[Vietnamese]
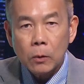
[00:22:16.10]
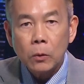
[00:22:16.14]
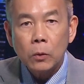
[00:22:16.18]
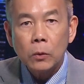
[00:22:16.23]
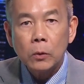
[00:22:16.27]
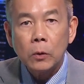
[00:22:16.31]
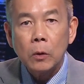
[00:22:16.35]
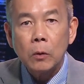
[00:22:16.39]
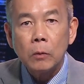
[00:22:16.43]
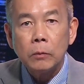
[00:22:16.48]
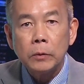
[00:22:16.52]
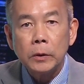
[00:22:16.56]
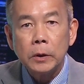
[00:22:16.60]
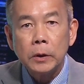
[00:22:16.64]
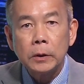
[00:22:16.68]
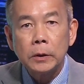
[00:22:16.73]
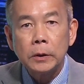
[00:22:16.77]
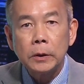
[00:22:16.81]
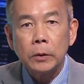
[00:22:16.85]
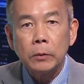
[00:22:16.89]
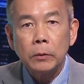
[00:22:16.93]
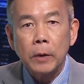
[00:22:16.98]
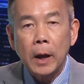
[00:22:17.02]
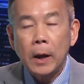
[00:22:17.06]
cuối cùng dưới
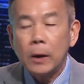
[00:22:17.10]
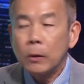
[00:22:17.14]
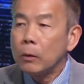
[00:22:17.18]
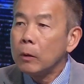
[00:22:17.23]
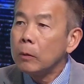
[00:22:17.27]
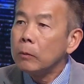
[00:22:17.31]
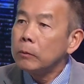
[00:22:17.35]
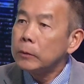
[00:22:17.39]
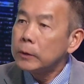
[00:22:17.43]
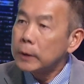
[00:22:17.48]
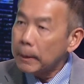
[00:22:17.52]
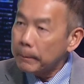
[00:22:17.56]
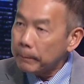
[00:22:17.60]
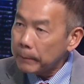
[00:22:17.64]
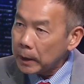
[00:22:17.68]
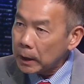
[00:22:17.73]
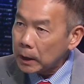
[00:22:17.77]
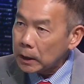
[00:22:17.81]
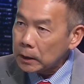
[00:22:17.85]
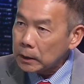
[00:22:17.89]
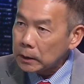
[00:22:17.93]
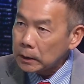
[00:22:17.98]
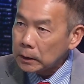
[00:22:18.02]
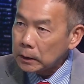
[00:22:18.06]
triều đại của ông Trump
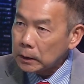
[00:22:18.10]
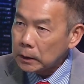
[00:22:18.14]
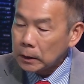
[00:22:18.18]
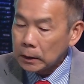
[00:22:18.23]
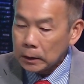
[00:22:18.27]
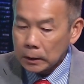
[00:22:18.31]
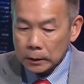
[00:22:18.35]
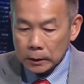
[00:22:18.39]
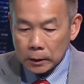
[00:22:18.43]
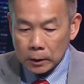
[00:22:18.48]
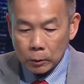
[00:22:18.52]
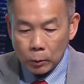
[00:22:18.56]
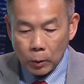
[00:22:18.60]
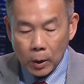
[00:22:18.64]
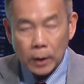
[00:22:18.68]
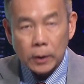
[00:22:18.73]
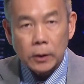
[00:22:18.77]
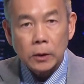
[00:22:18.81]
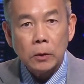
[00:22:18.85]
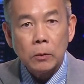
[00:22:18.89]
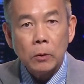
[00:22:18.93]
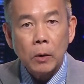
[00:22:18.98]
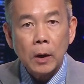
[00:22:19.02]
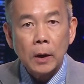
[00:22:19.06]
á uh-huh. thì ngoại
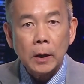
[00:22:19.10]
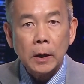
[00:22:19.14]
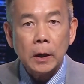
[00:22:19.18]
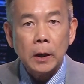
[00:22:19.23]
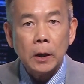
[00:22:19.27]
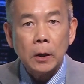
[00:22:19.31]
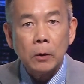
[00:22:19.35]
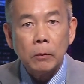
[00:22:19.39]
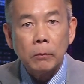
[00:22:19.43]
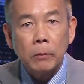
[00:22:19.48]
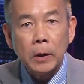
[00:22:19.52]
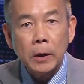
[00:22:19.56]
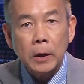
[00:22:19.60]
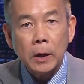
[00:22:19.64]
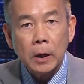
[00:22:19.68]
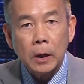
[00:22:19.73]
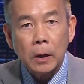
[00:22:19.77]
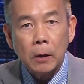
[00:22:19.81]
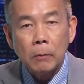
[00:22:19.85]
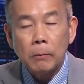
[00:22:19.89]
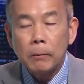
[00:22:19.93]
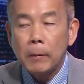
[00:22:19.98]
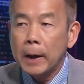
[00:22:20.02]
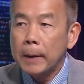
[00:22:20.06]
trưởng Hoa Kỳ lúc bây giờ
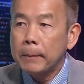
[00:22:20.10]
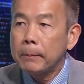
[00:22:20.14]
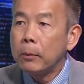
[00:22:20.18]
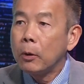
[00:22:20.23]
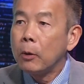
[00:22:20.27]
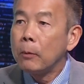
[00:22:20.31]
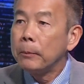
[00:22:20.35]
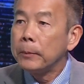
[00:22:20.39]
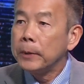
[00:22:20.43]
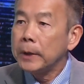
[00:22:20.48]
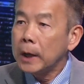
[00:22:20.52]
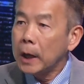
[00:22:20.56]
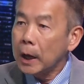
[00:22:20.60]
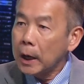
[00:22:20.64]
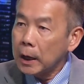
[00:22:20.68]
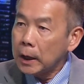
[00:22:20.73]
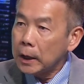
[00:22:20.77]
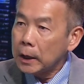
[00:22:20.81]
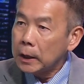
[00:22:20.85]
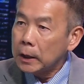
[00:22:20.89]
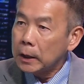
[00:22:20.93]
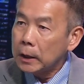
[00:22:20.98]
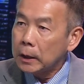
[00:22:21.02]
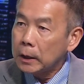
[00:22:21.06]
là ông Mike Pompeo
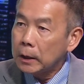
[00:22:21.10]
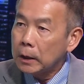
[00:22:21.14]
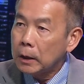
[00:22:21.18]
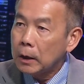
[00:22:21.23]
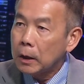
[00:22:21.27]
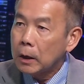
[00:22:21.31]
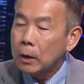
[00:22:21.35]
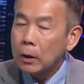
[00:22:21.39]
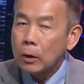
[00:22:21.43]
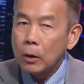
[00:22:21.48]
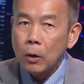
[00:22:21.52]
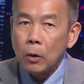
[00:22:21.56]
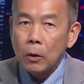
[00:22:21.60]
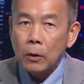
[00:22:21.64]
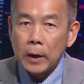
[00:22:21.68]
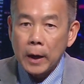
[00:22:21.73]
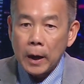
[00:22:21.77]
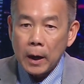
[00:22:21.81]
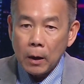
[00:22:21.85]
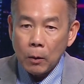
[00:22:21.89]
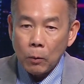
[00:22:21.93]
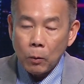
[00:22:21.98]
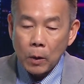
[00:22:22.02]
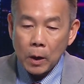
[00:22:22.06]
uh-huh. có
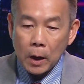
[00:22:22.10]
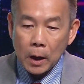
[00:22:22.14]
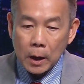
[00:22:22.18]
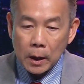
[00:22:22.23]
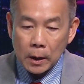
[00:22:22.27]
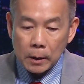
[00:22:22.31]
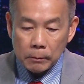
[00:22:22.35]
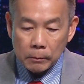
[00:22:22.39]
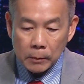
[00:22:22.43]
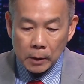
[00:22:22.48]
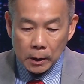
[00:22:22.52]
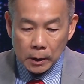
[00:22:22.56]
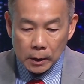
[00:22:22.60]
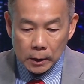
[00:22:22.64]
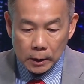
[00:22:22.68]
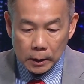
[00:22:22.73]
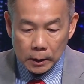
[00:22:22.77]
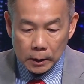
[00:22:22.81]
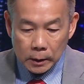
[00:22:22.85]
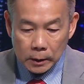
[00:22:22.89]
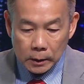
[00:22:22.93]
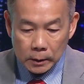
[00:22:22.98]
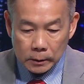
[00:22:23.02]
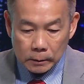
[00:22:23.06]
ghé qua bên uh,
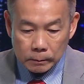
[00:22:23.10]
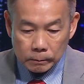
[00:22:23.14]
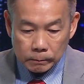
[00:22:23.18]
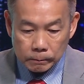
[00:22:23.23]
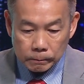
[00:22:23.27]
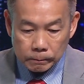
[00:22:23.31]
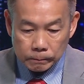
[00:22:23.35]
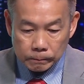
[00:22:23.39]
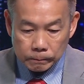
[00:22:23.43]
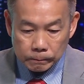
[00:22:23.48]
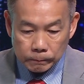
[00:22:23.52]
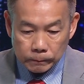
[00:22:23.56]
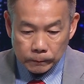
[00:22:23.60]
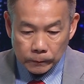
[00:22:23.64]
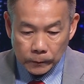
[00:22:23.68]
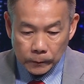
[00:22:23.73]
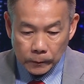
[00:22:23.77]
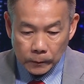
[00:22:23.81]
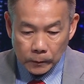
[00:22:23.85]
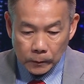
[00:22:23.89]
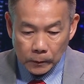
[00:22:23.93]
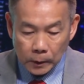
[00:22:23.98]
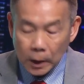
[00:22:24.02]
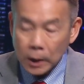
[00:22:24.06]

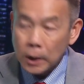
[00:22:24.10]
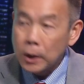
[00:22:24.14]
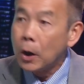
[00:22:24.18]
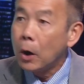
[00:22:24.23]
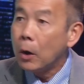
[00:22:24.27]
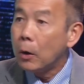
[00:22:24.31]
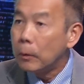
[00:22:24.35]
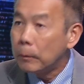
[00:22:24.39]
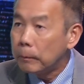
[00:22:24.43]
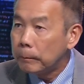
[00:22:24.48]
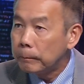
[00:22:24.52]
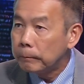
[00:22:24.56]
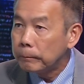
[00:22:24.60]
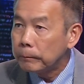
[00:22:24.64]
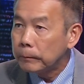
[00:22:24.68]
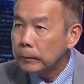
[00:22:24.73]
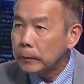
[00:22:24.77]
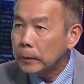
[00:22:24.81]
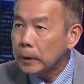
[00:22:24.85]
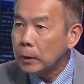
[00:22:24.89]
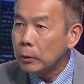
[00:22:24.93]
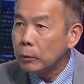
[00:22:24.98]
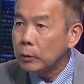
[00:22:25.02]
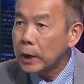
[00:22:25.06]
Indo
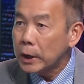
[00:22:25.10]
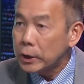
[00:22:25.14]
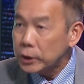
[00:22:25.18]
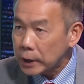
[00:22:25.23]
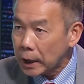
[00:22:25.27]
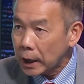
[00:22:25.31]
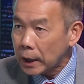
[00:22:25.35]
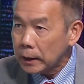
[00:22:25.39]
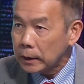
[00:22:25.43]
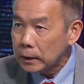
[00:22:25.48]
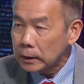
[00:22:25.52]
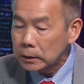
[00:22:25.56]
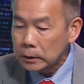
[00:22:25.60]
uh-huh. Indonesia